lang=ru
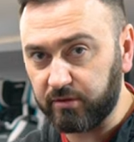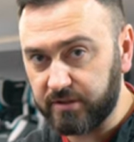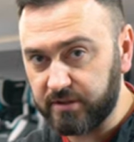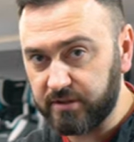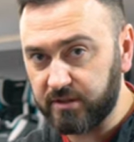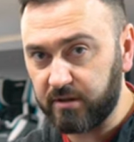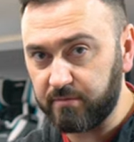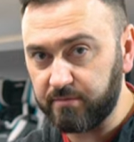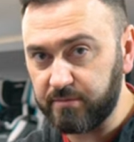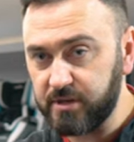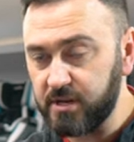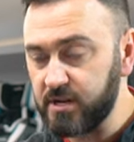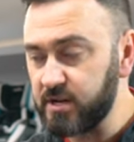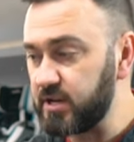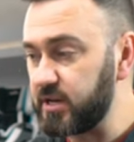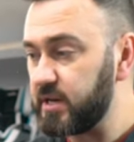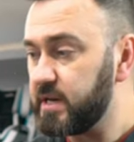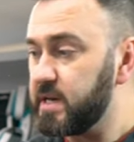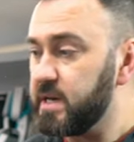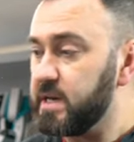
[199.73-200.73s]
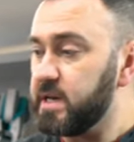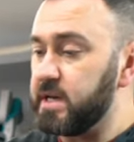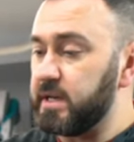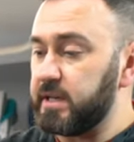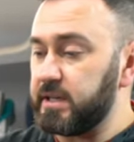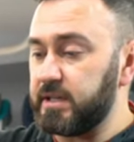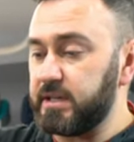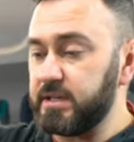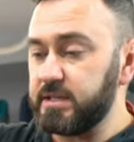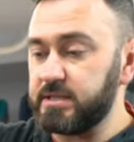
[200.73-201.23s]
На самом деле
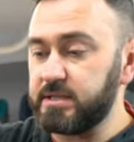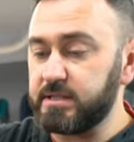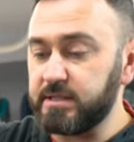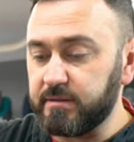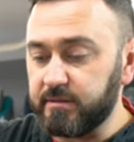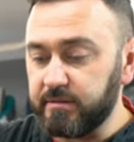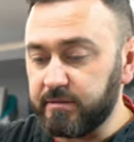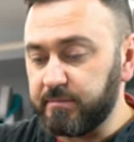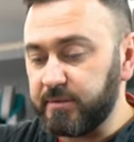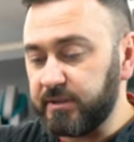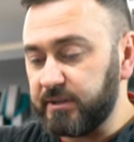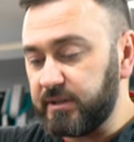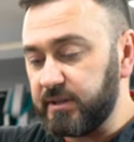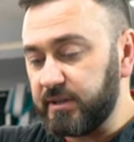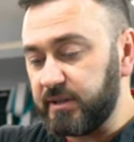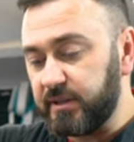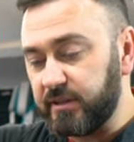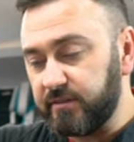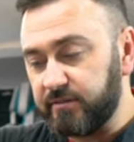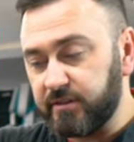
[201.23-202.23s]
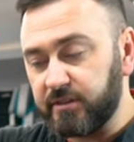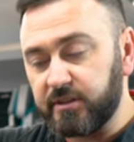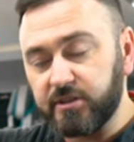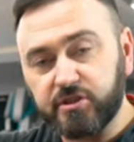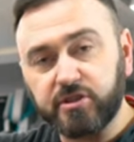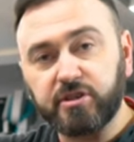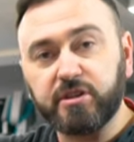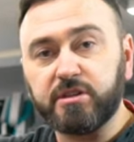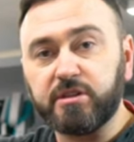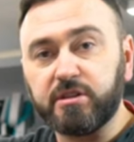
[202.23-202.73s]
есть э, модельки в этой
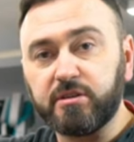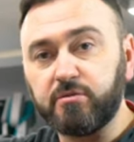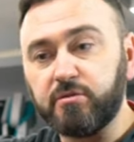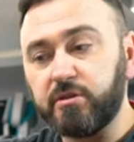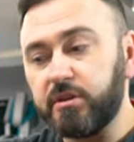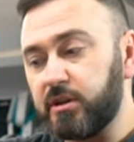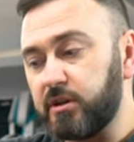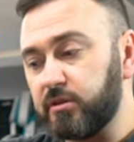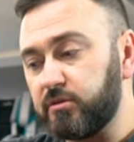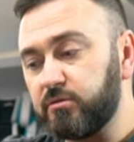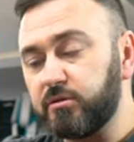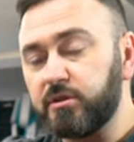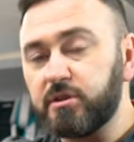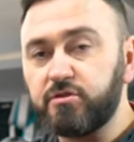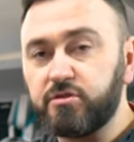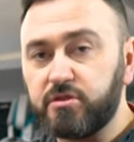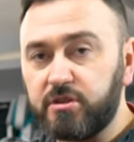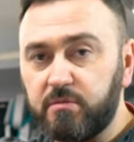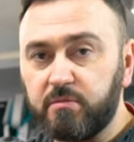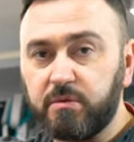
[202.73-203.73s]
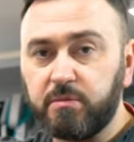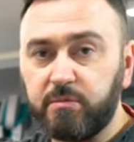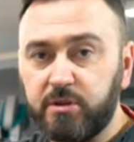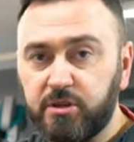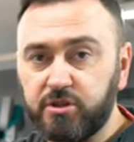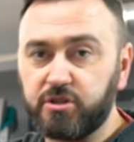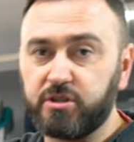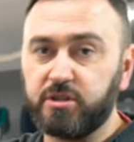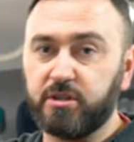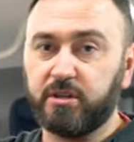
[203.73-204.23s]
же категории, которые ощутимо
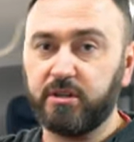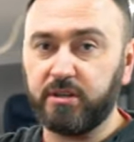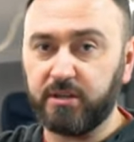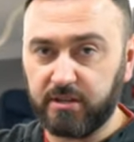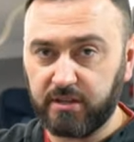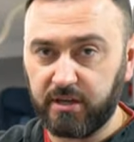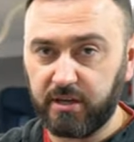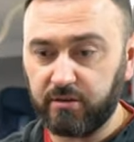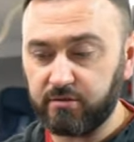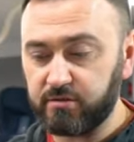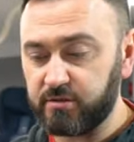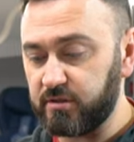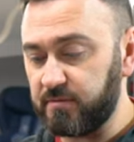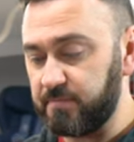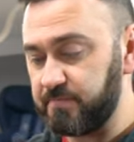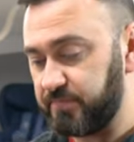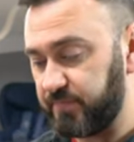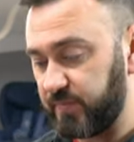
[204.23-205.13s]
меньше наклоняются.